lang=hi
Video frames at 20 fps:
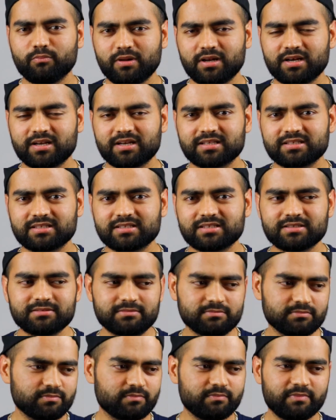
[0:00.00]
मिल रहा था
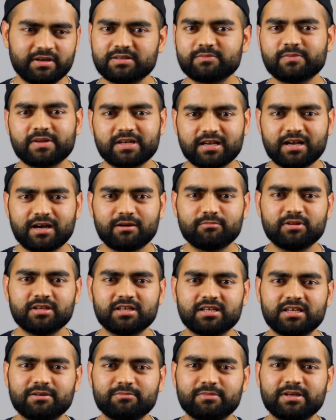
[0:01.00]
मैंने मैंने काम
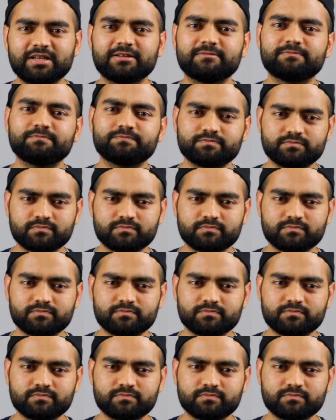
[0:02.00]
नहीं किया मैंने